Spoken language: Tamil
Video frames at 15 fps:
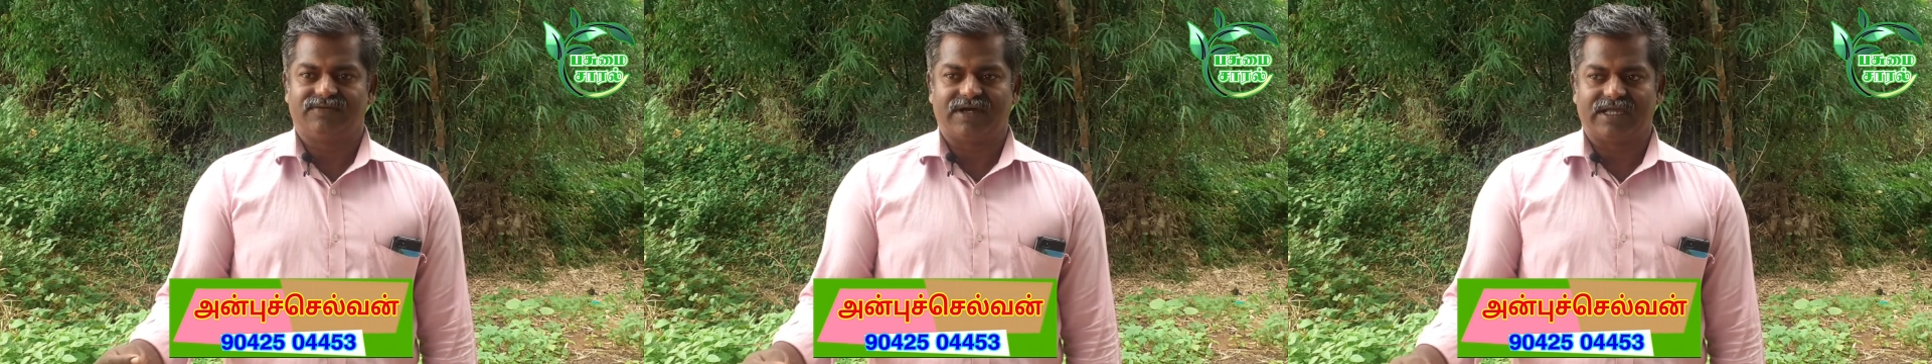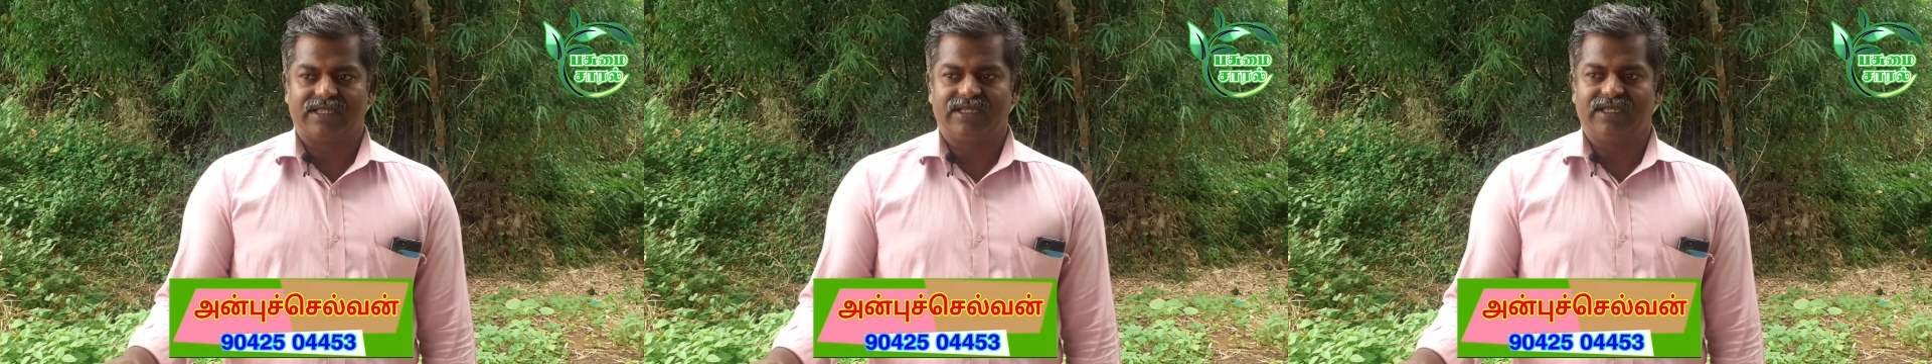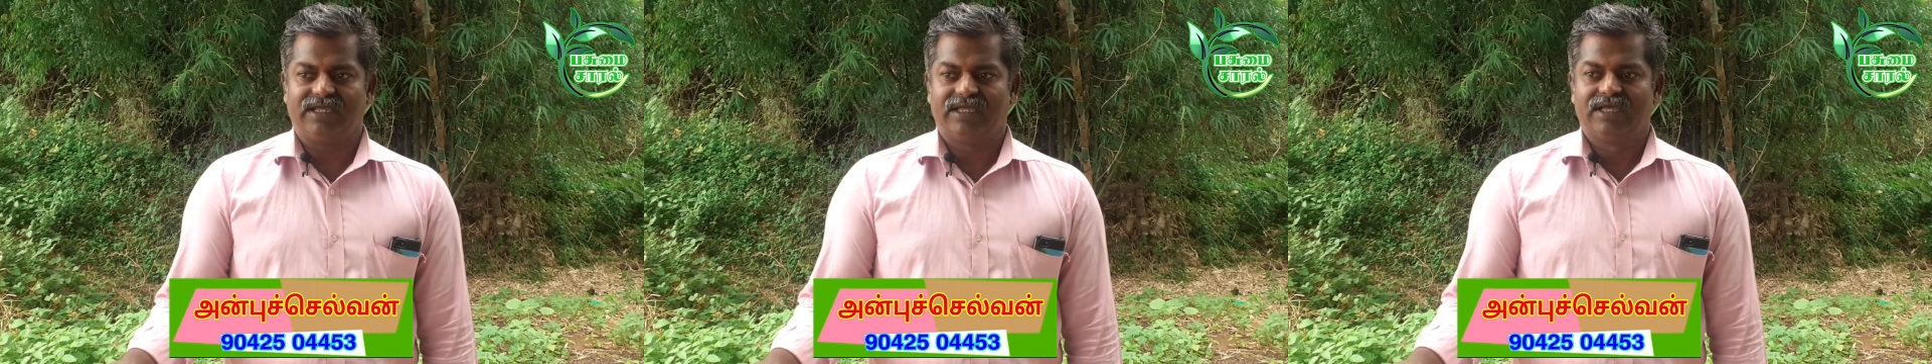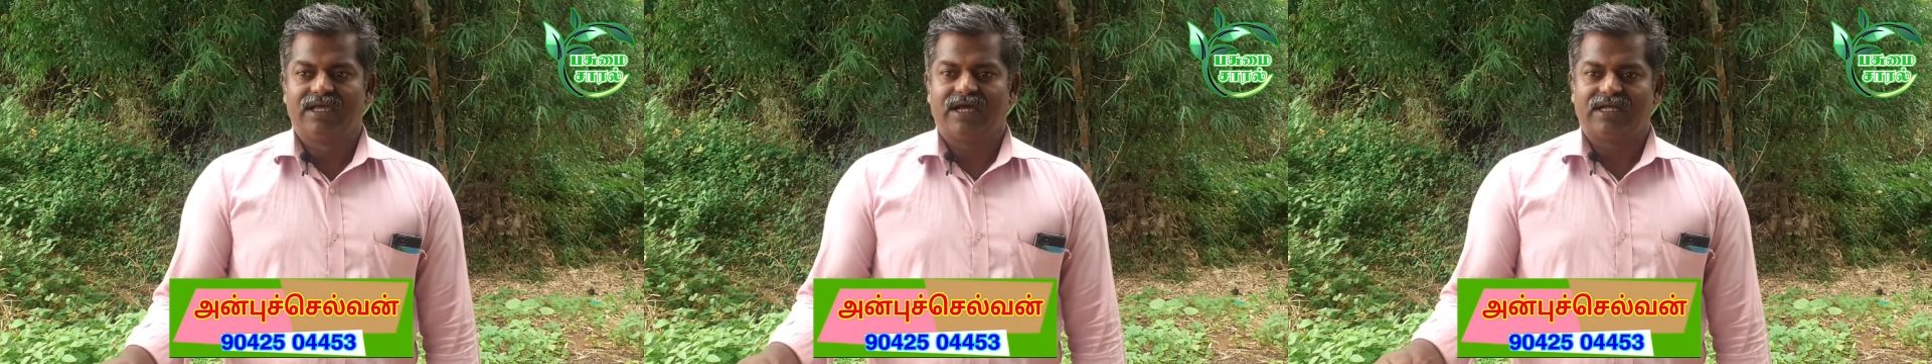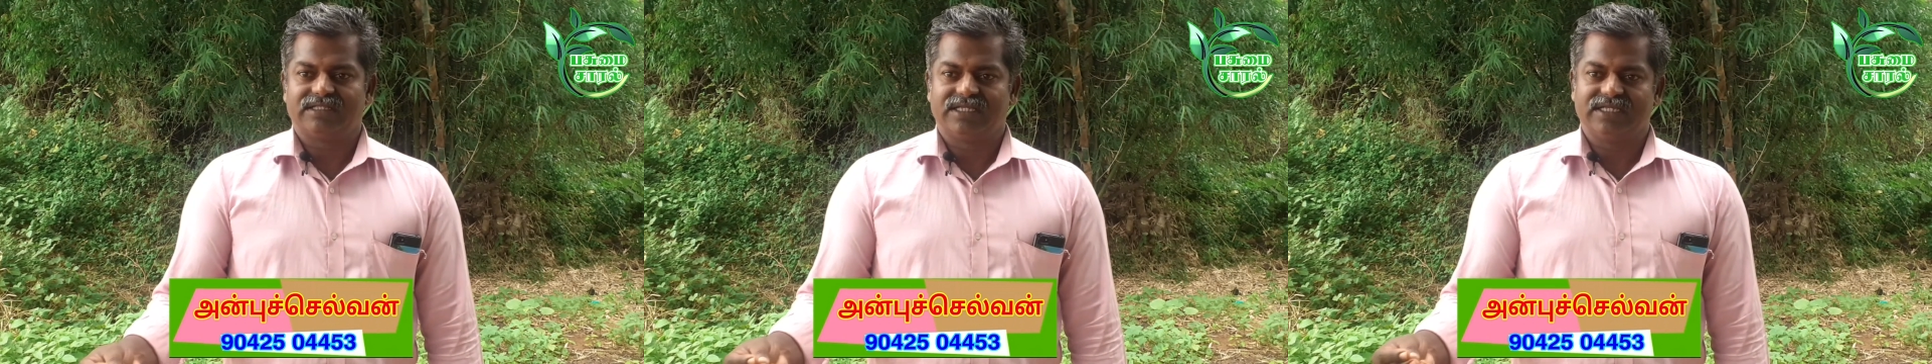வாங்கி
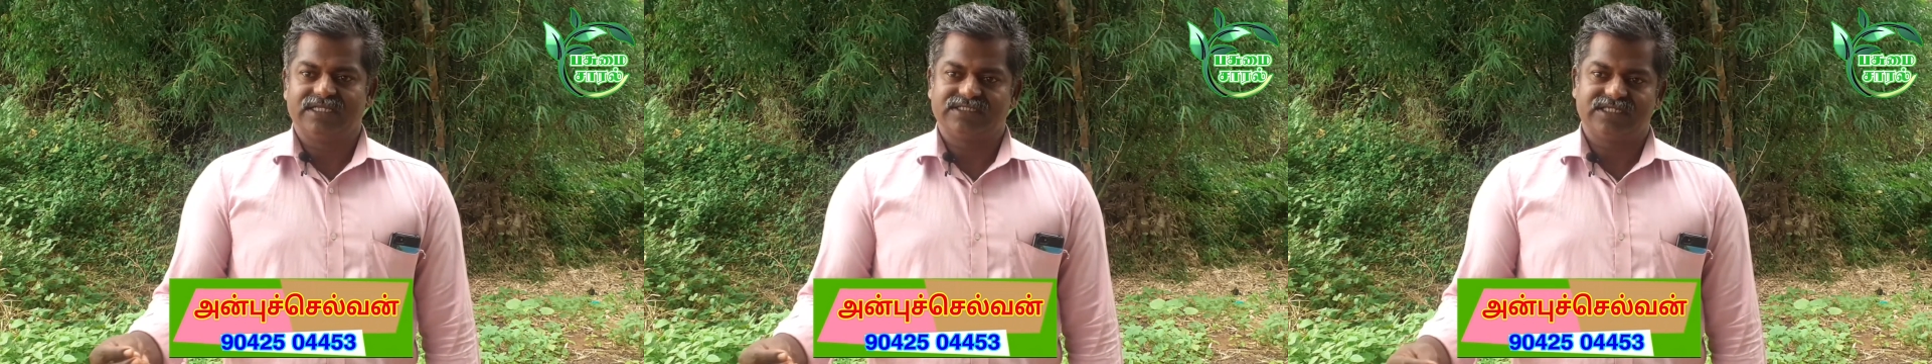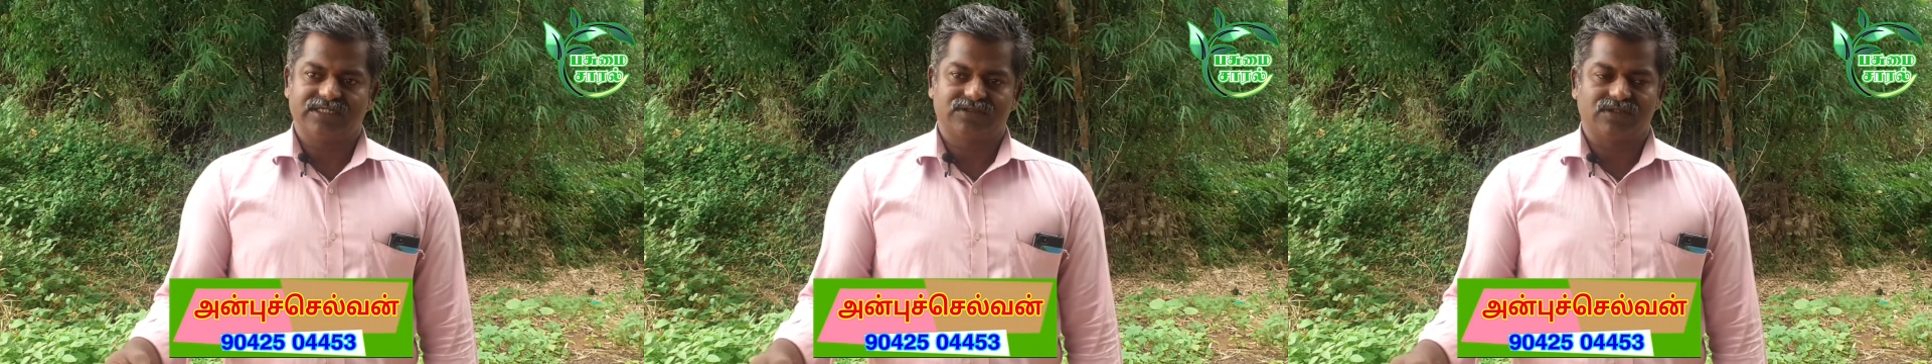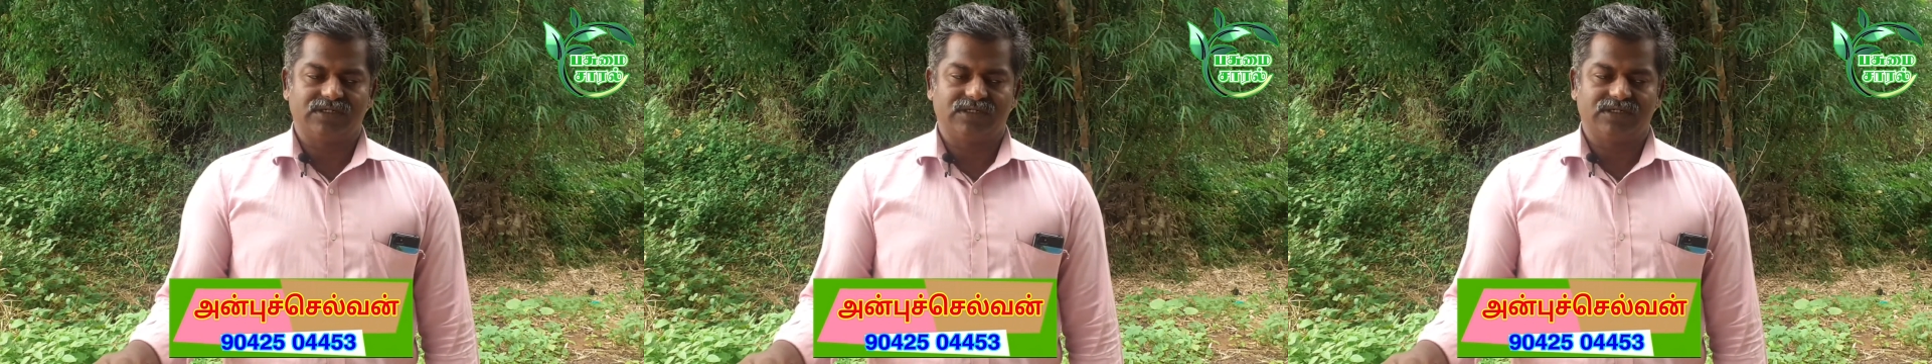அந்த ஈசிய e